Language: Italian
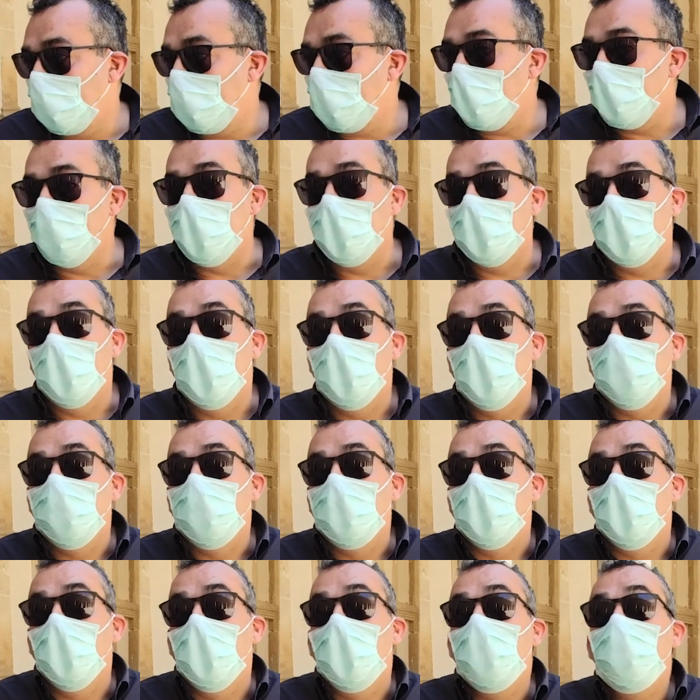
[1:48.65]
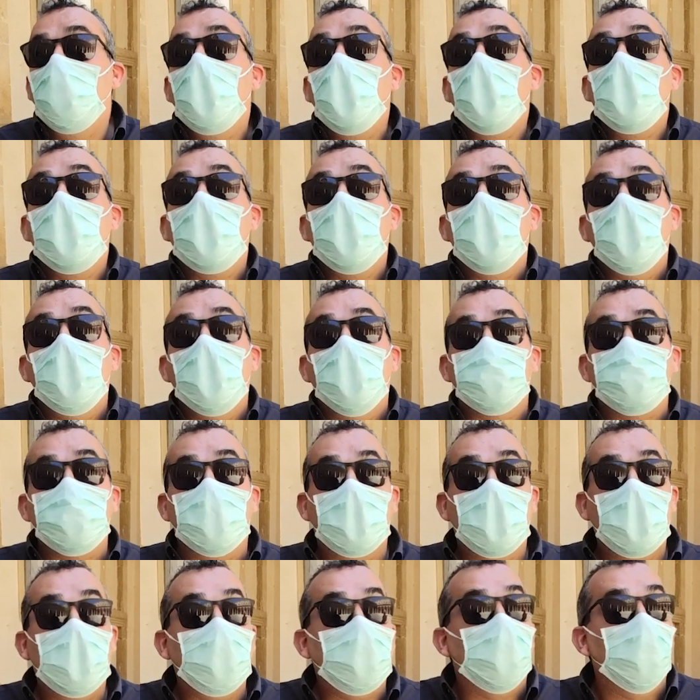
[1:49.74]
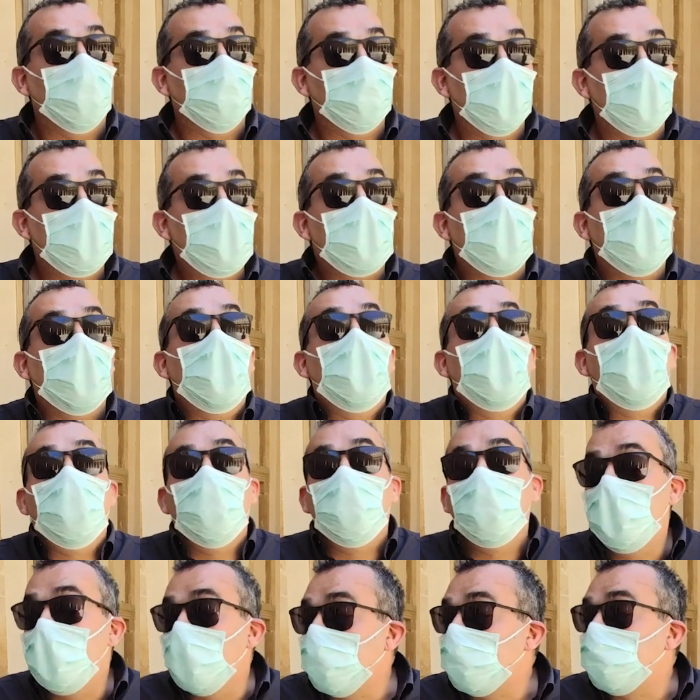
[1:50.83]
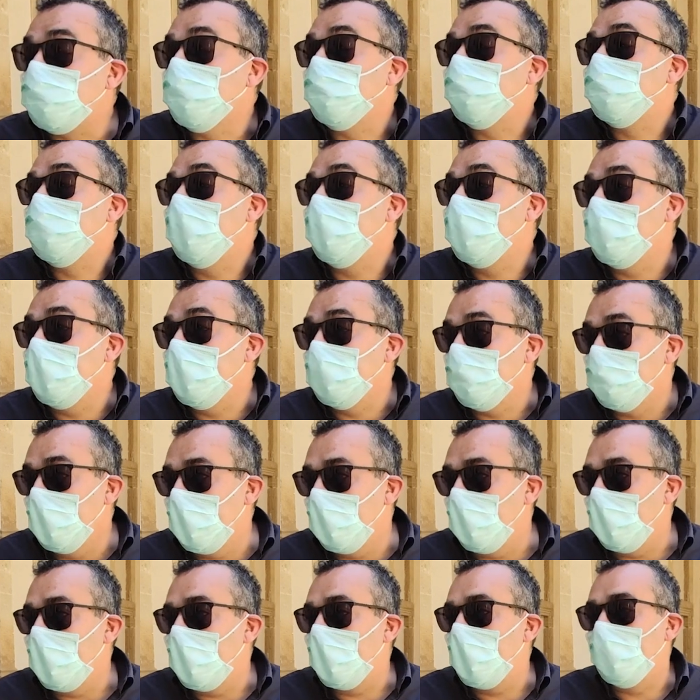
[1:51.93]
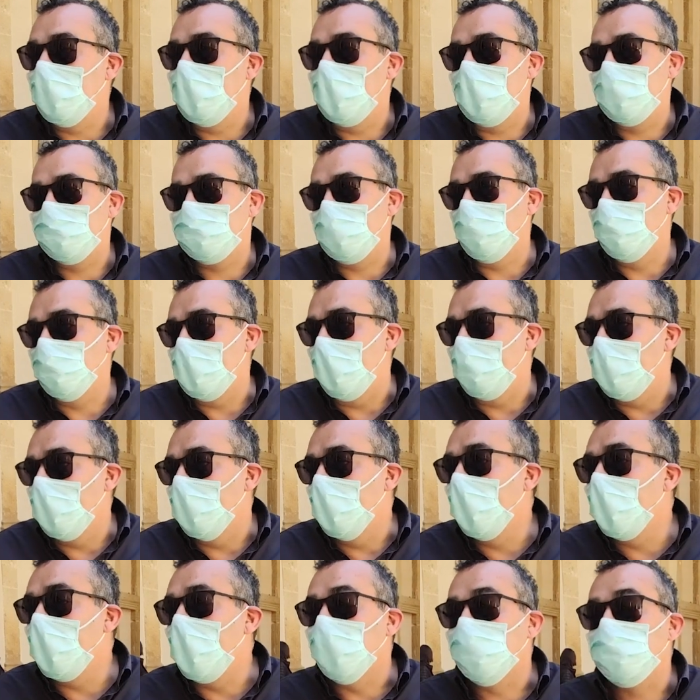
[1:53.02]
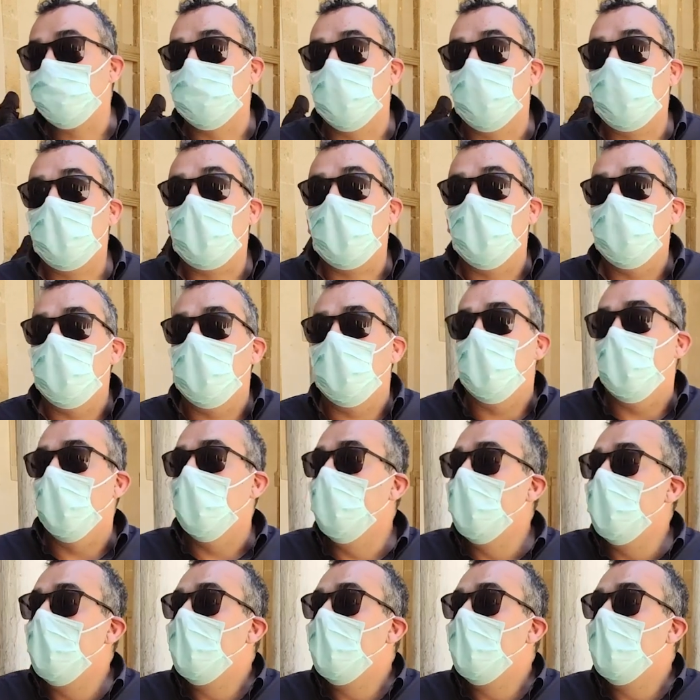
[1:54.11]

pubblico, dico, e poi cercare di contenere noi il virus, giustamente è una, la salute è al primo posto, però dico,